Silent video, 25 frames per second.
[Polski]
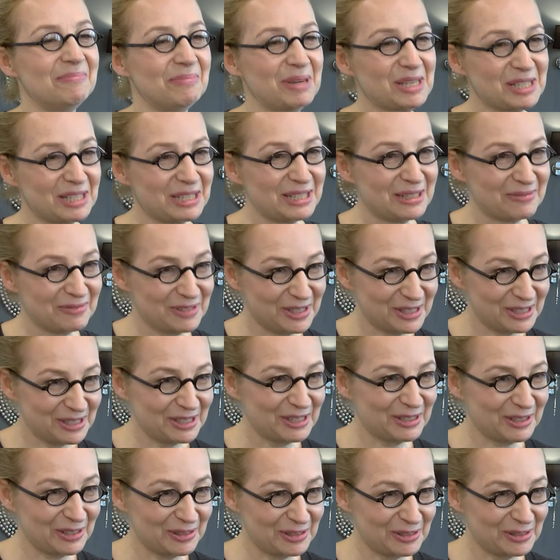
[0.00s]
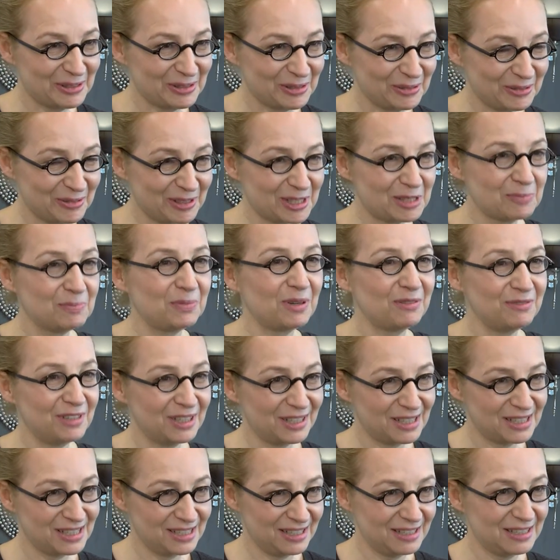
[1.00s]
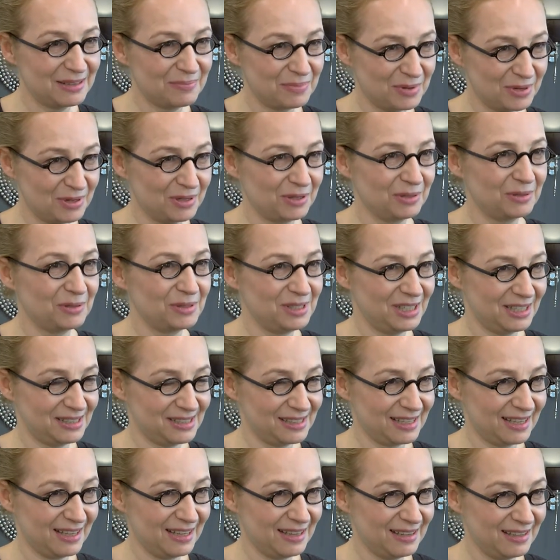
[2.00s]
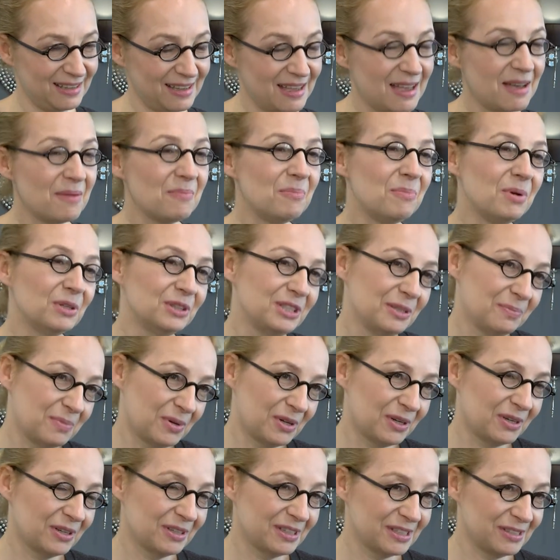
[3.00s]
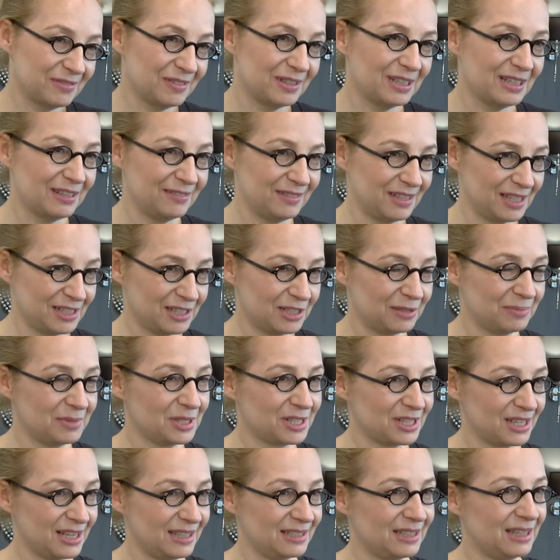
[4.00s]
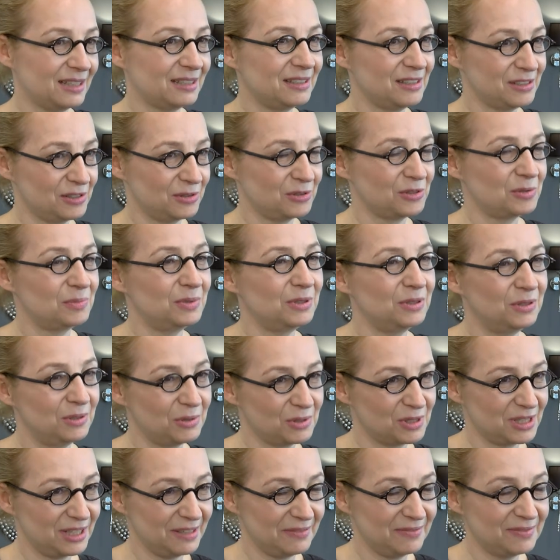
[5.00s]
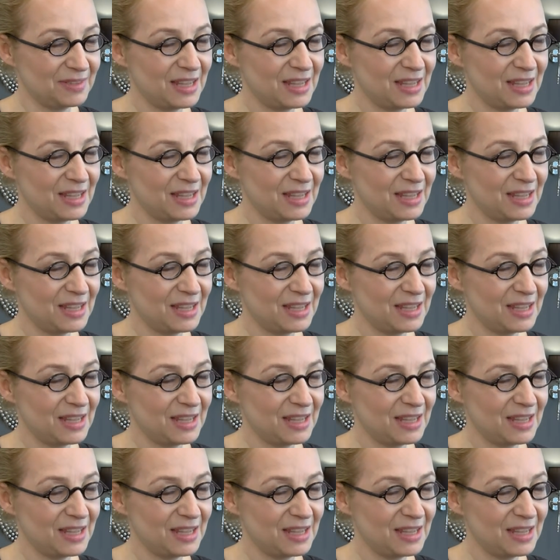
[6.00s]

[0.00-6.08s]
Marzeniem wszystkich rodziców jest powiększenie pokoju dziecka, bo te pokoje zwykle w naszych mieszkaniach nie są zbyt duże.